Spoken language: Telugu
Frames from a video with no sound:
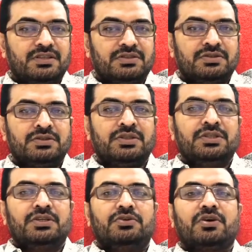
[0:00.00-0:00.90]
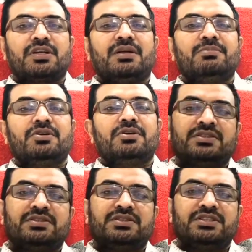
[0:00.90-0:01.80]
వాళ్ళు డోక్లంలో
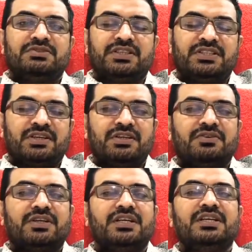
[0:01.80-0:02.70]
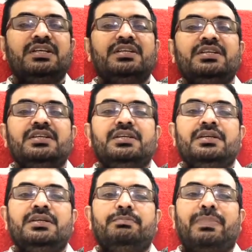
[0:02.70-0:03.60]
సిచ్యువేషన్ అవనివ్వండి
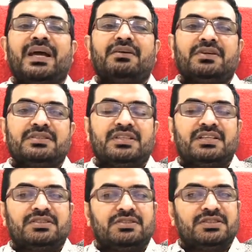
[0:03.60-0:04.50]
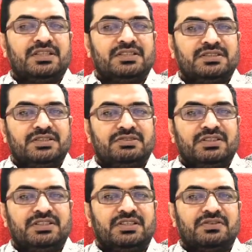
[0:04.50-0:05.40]
ఈ ప్యాంగ్వాన్ సరస్సులో జరిగిన
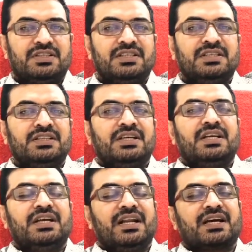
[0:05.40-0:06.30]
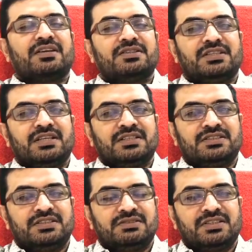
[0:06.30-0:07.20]
సిచ్యువేషన్ అవ్వండి లడాక్లో జరిగిన
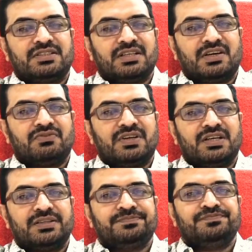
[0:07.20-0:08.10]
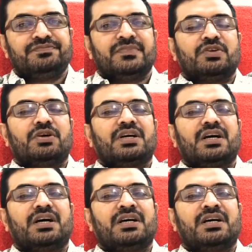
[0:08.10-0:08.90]
సిచ్యువేషన్లో అవ్వండి ఒక